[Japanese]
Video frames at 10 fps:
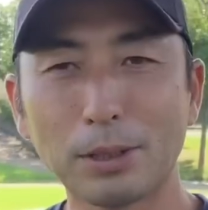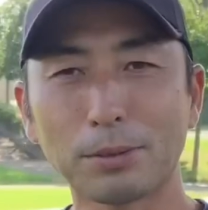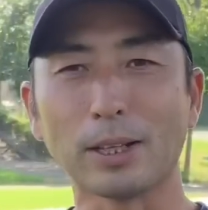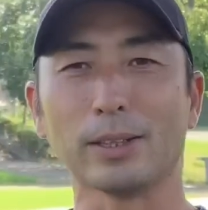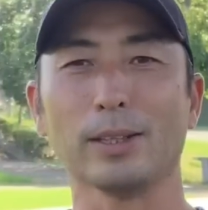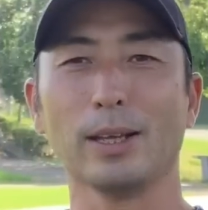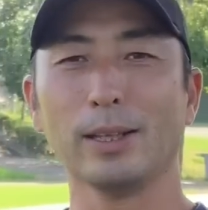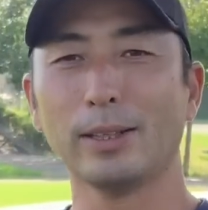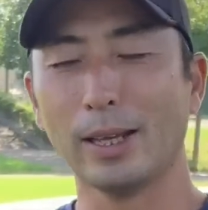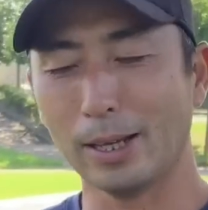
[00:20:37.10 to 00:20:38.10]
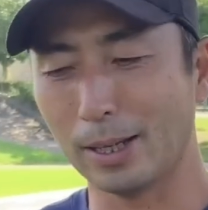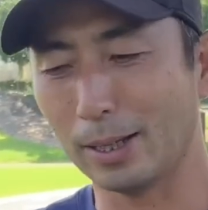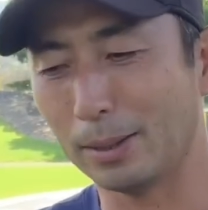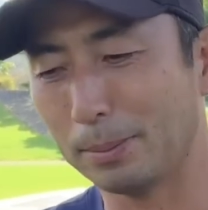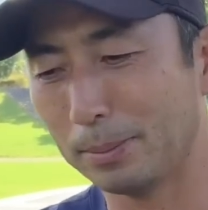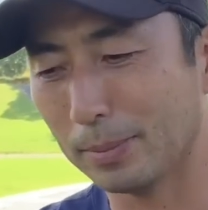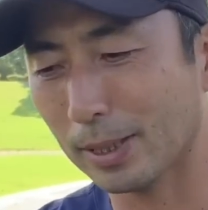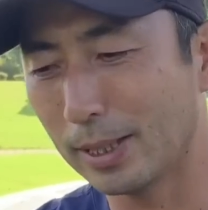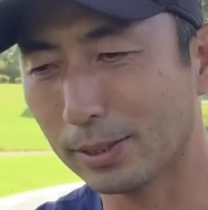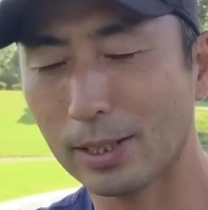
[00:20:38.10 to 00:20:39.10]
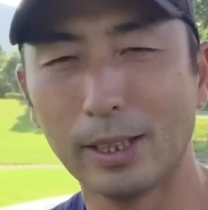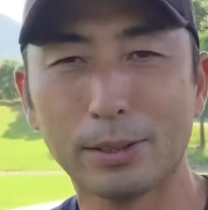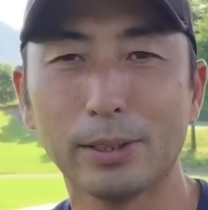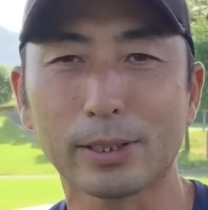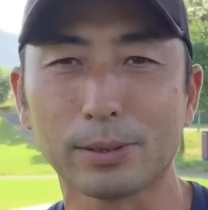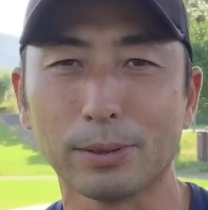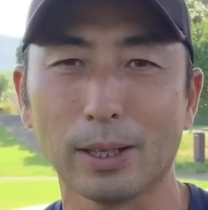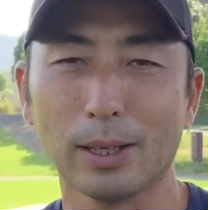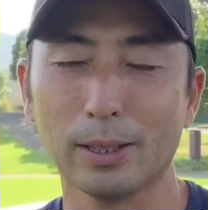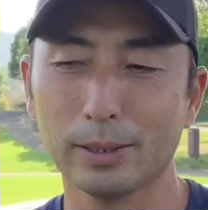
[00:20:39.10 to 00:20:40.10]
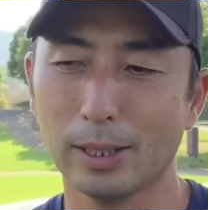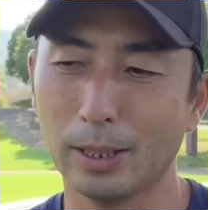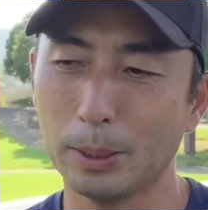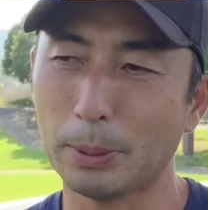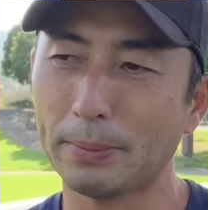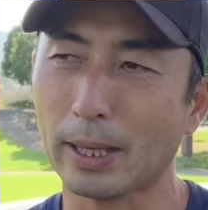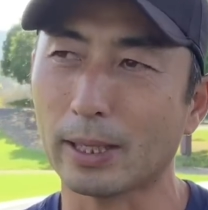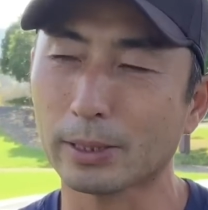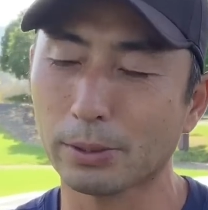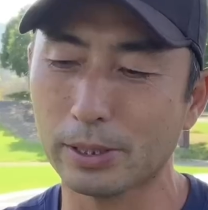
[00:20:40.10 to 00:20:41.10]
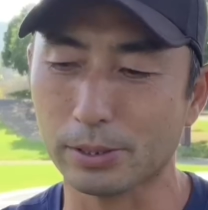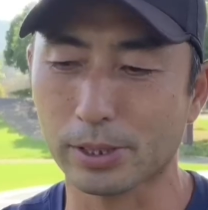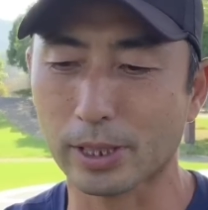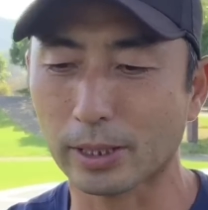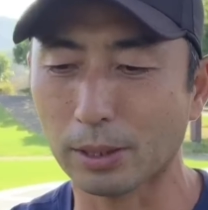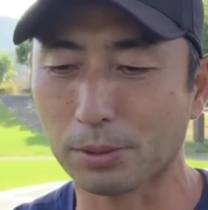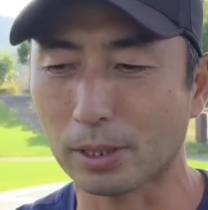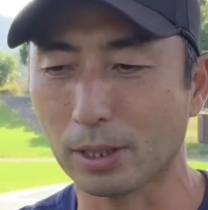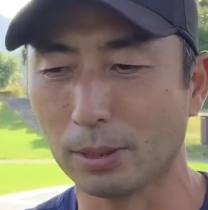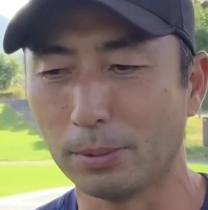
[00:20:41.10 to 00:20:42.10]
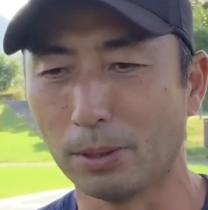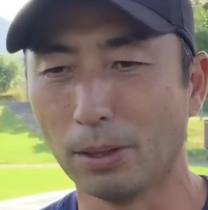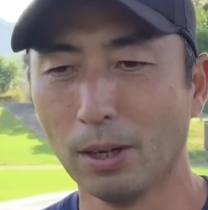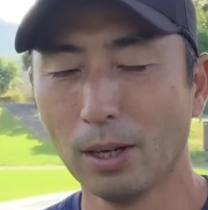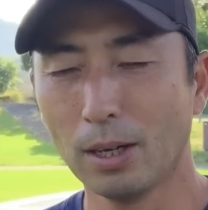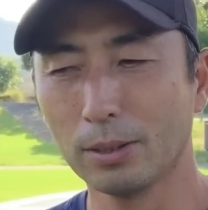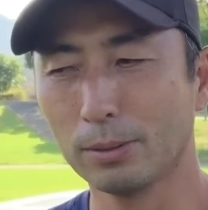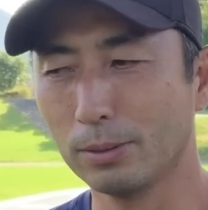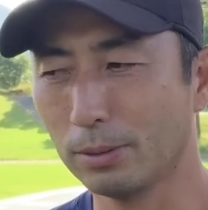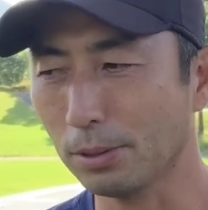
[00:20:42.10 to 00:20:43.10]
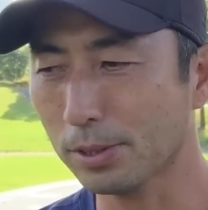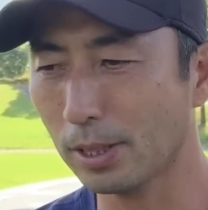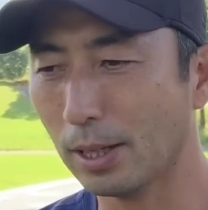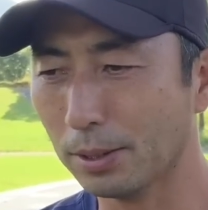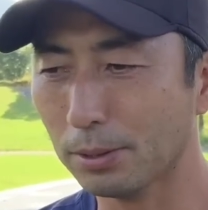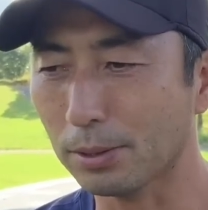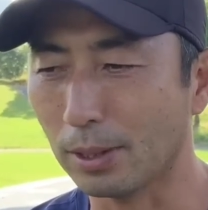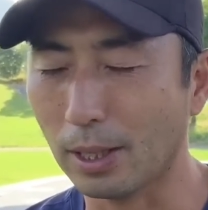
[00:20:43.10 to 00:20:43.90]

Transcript: なとこなんでね、で気づきにくいですよね。で今みたいなストレッチの仕方とかっていうのも教えられる人って